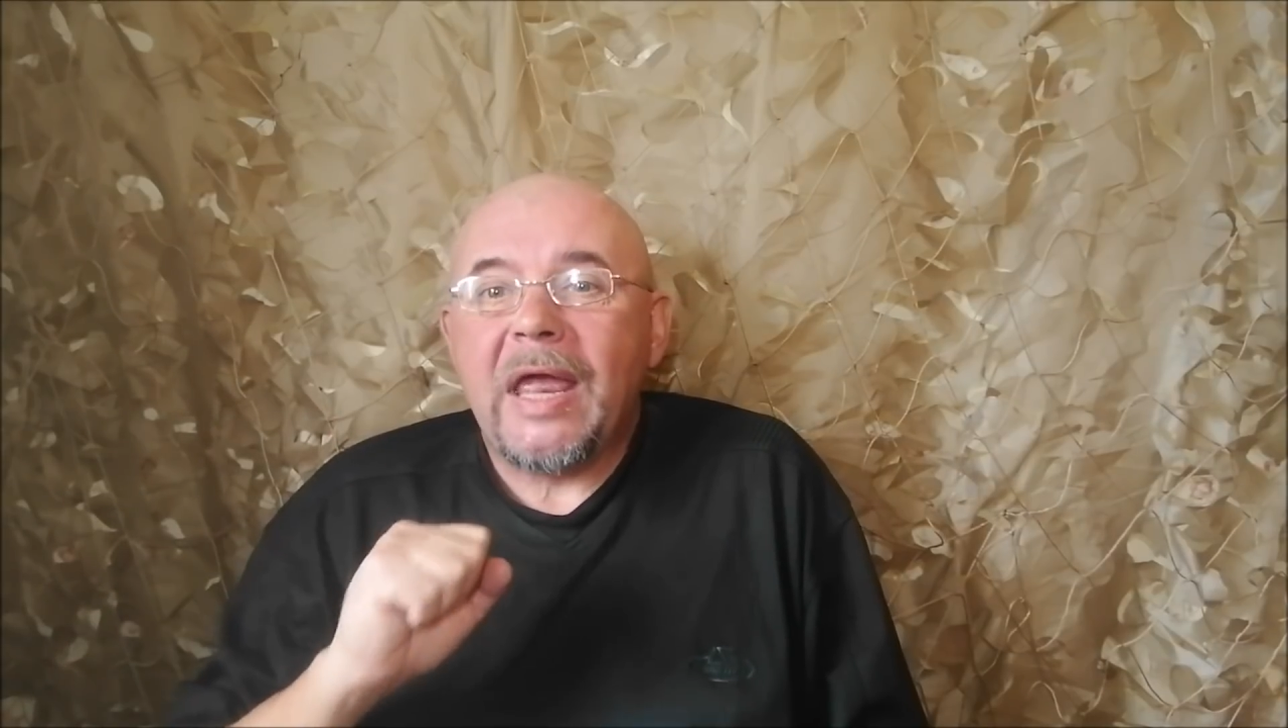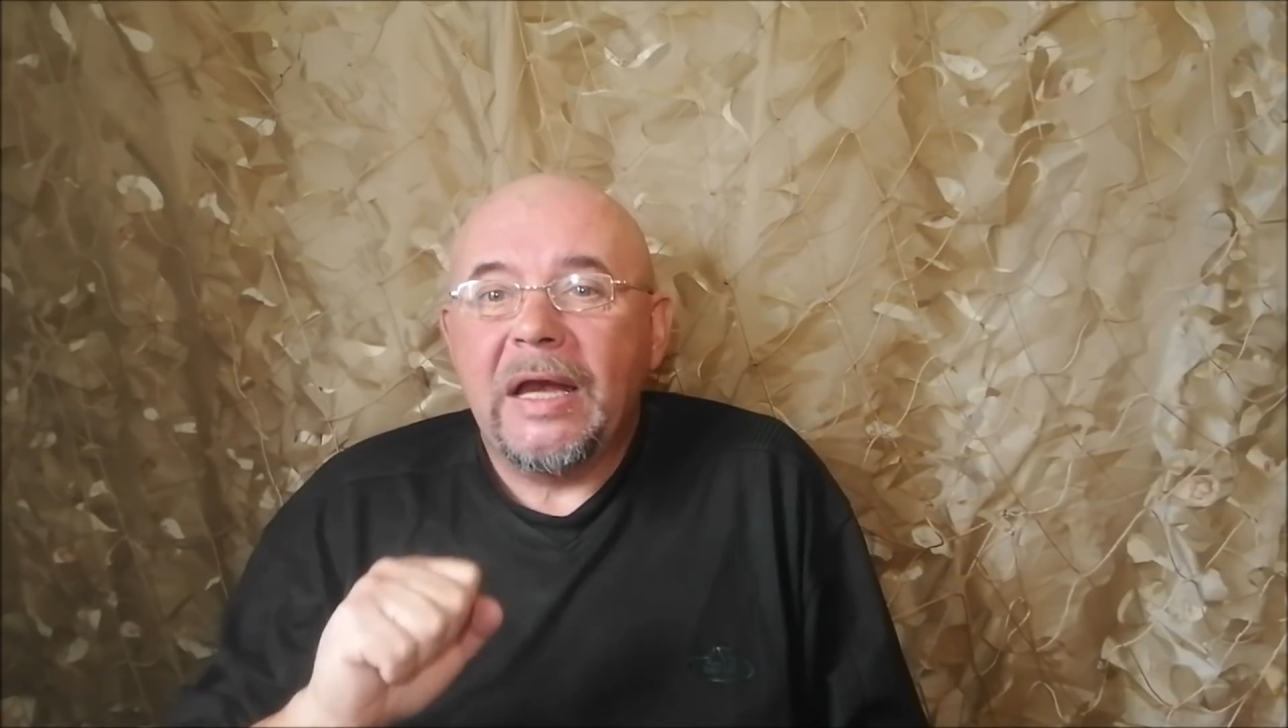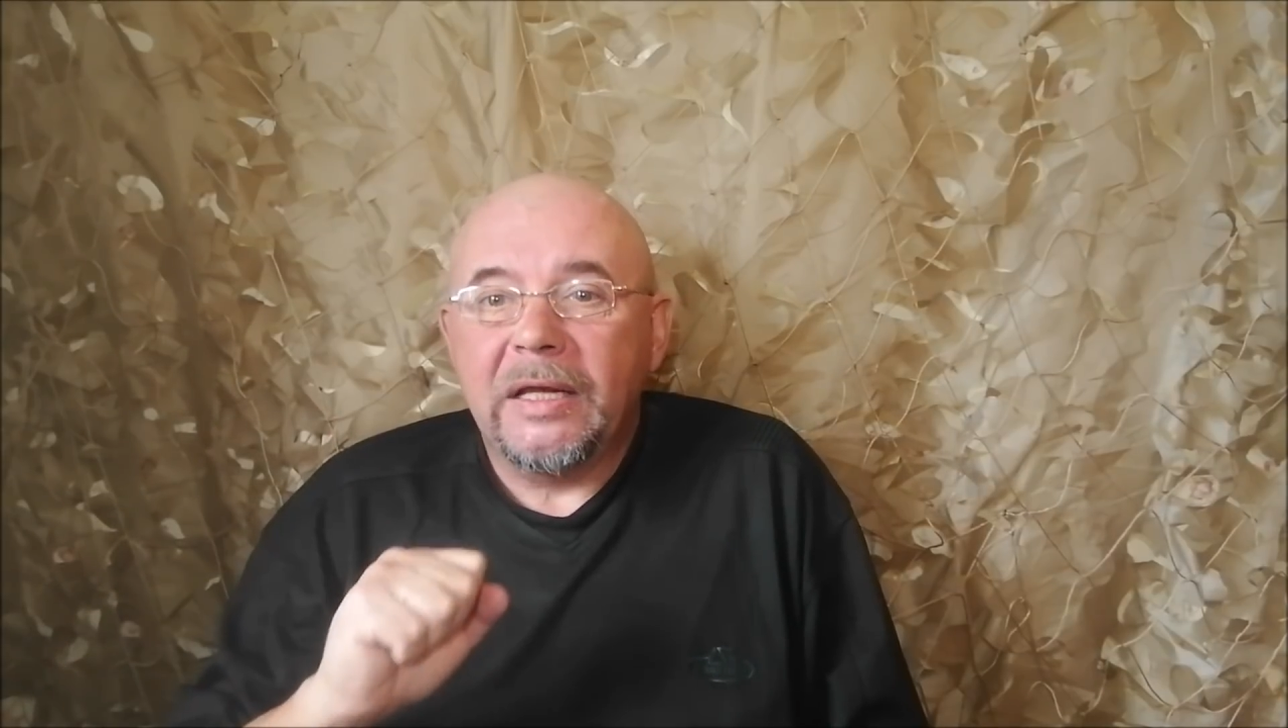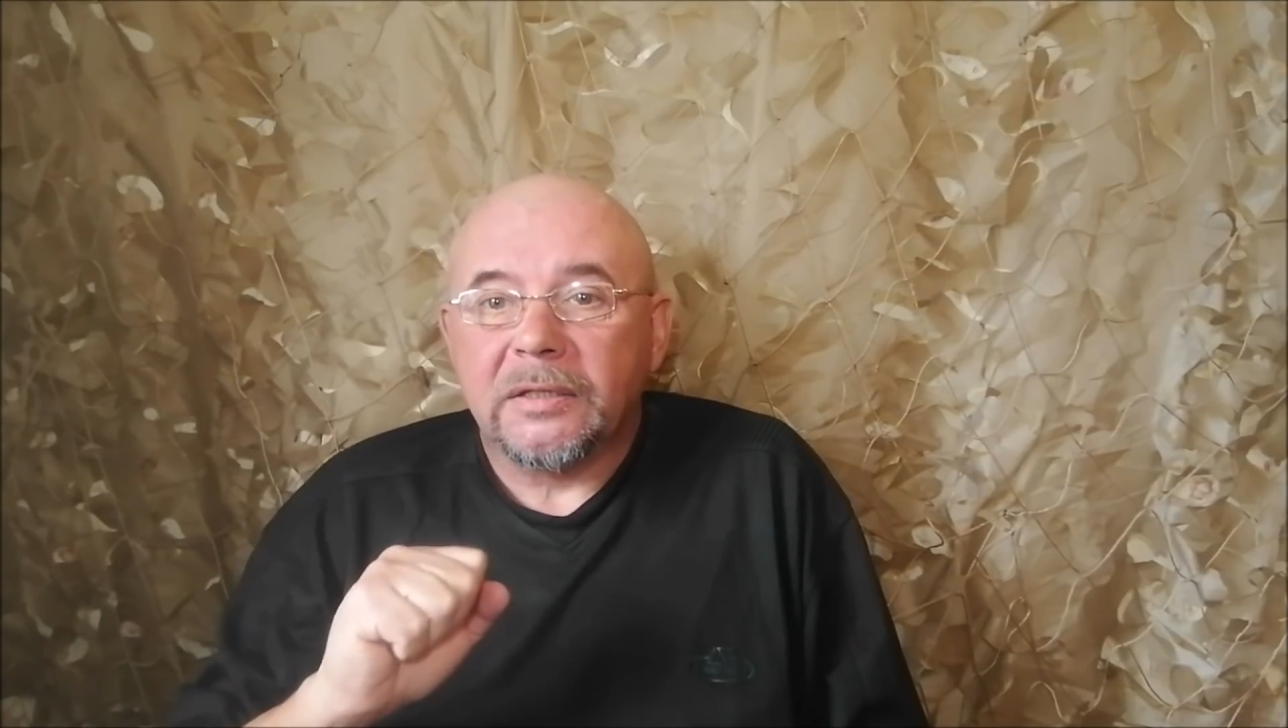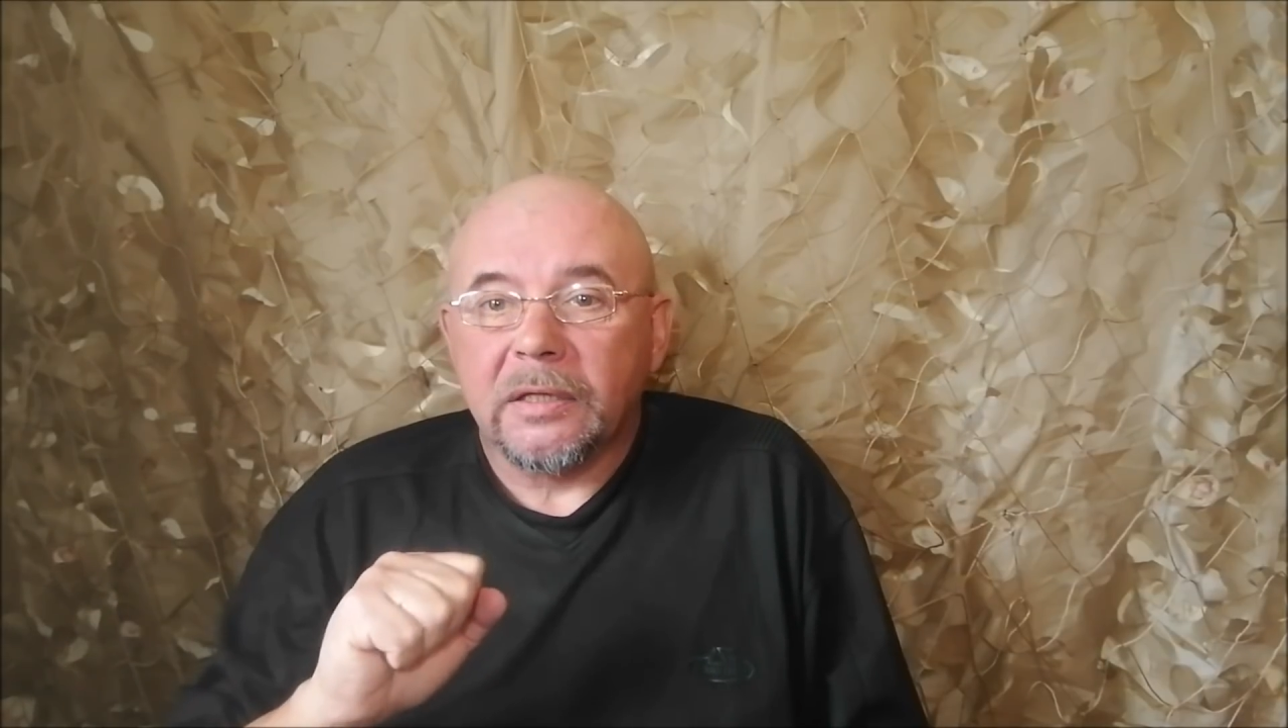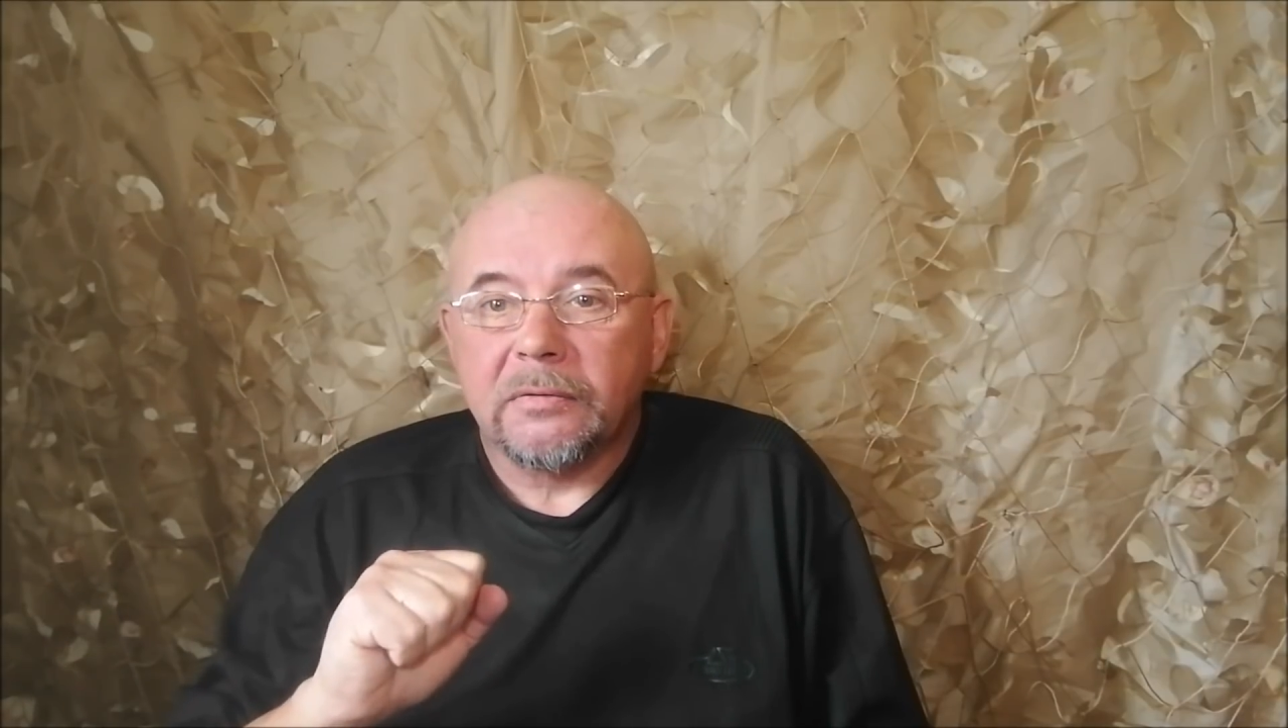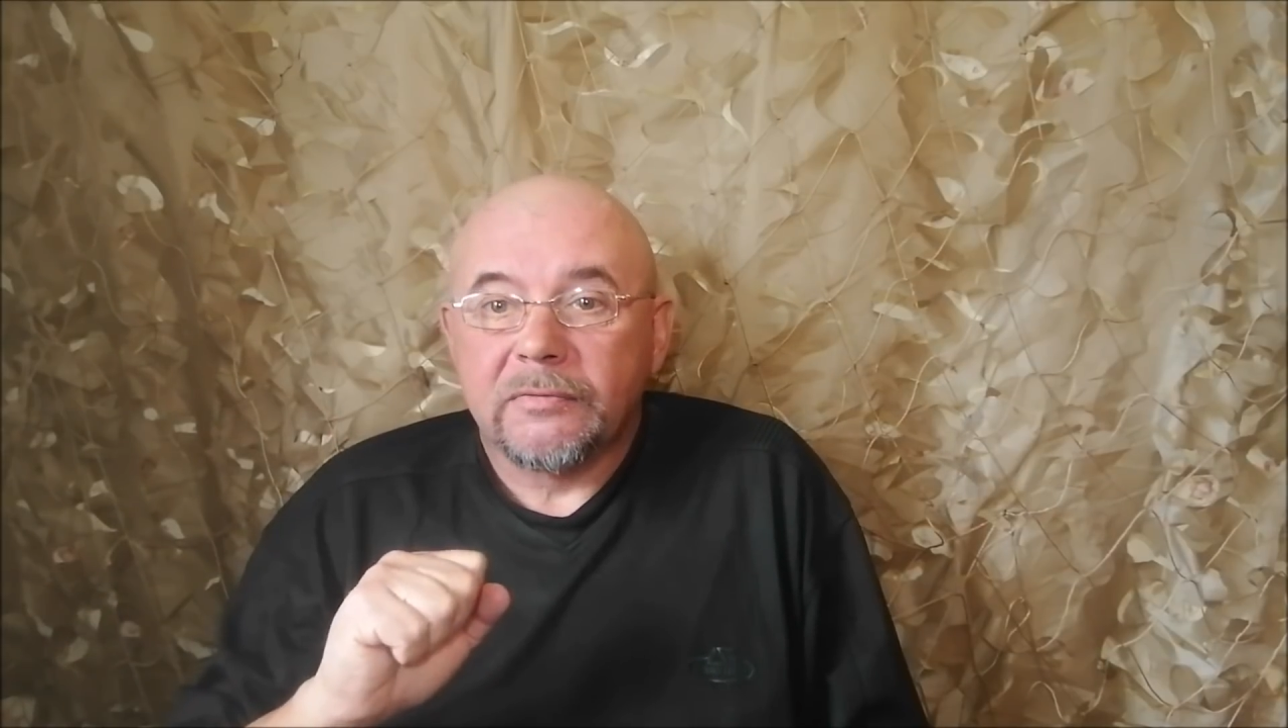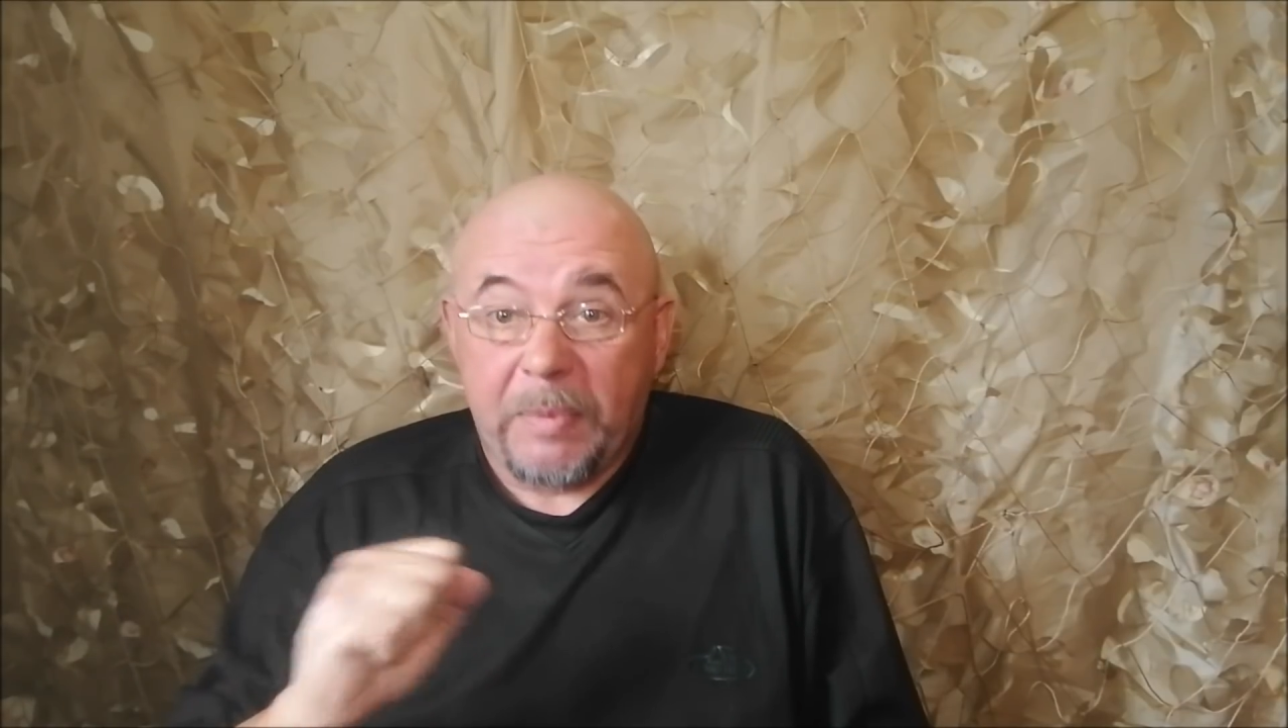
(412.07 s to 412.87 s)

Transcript: элитой.